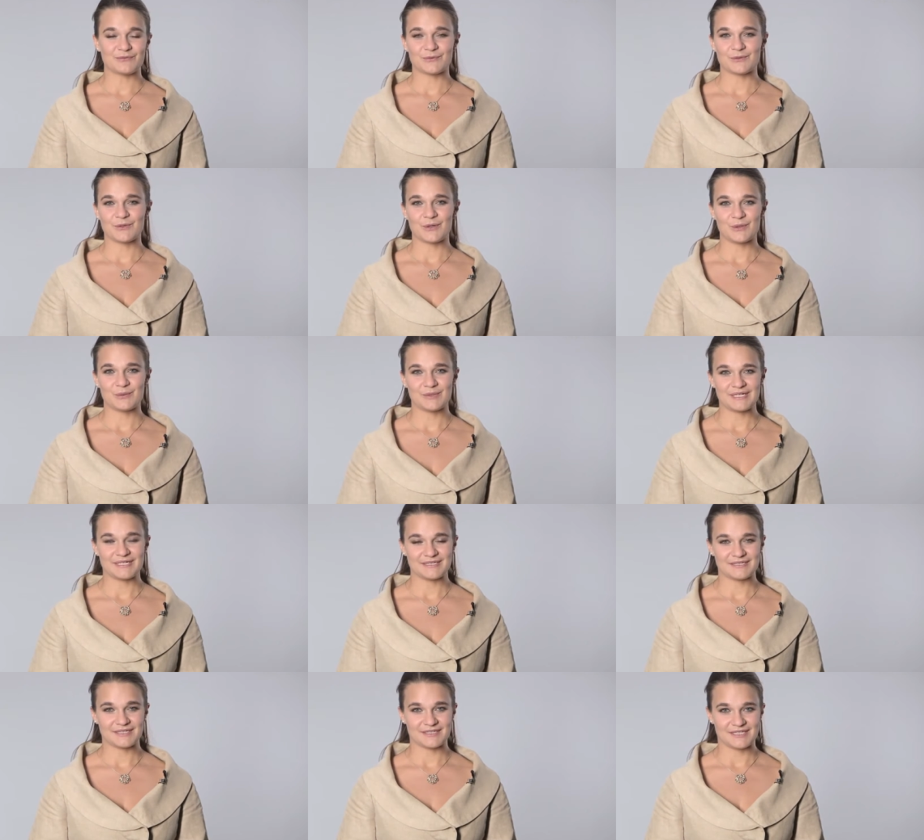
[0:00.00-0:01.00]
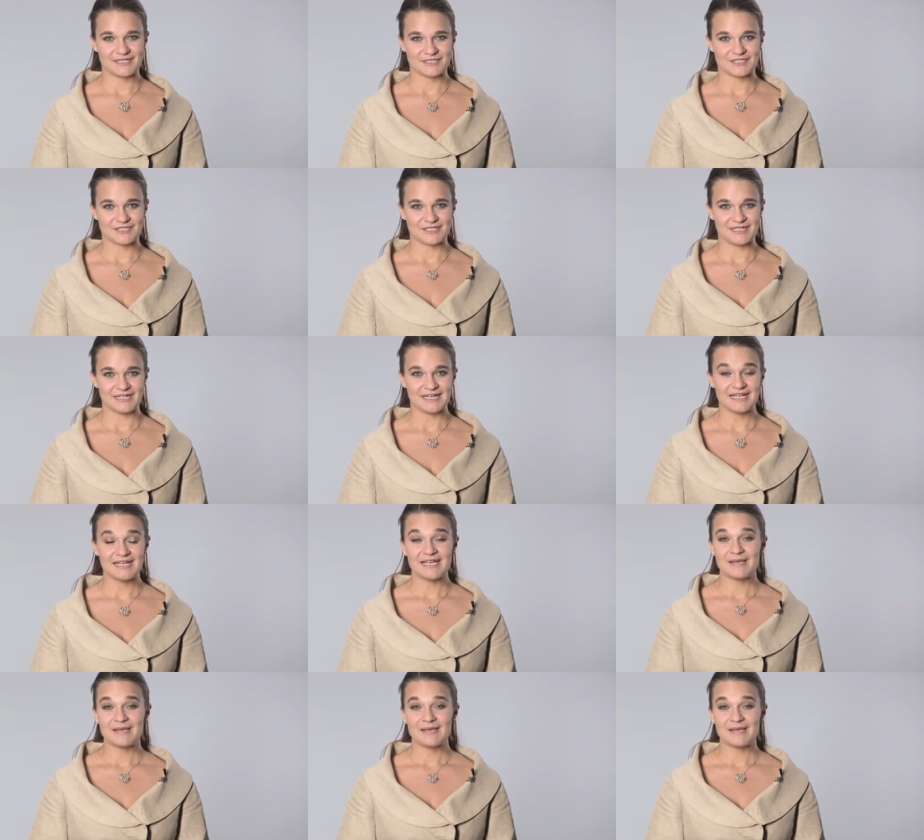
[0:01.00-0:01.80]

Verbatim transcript: von Colway International.